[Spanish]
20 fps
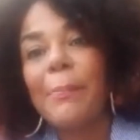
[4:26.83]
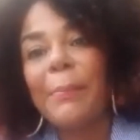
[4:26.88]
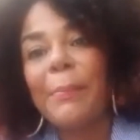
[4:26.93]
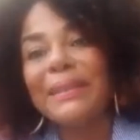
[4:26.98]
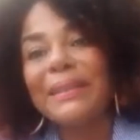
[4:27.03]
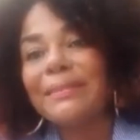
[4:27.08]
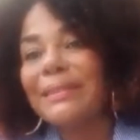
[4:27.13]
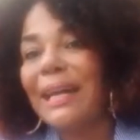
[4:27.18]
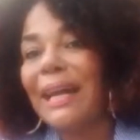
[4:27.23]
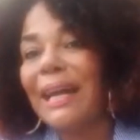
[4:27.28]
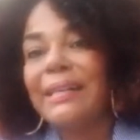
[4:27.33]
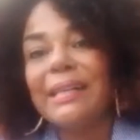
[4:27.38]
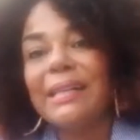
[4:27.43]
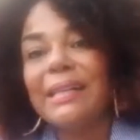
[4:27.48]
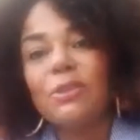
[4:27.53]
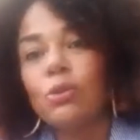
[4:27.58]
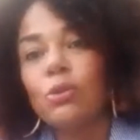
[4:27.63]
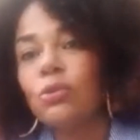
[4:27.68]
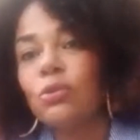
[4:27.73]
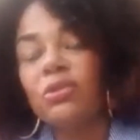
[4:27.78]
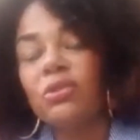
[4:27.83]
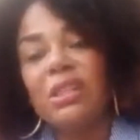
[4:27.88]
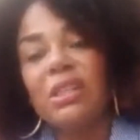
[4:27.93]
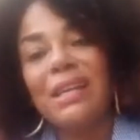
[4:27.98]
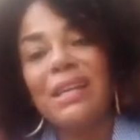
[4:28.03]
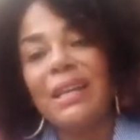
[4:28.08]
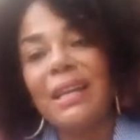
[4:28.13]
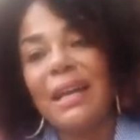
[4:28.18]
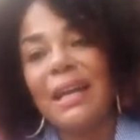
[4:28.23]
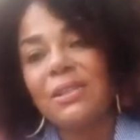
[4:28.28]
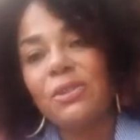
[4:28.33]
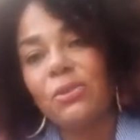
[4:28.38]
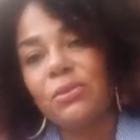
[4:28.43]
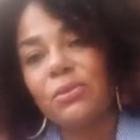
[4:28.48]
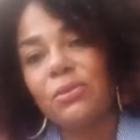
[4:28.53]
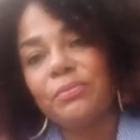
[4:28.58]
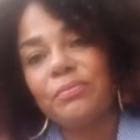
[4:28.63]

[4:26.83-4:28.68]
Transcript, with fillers: pantalla, son unos tiguerazos.